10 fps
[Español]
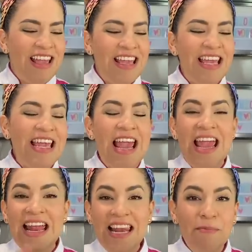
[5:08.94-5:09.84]
Y
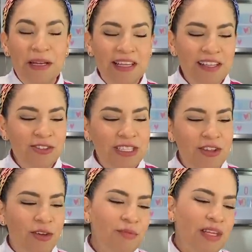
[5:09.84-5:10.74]
en la parte que nos
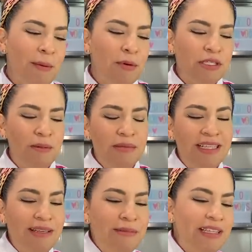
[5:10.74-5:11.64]
quedó, que aproximadamente
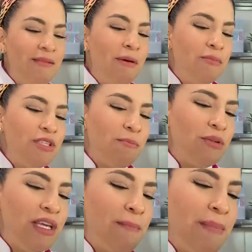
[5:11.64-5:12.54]
es la mitad, vamos a
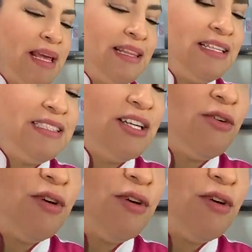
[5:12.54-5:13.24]
poner 25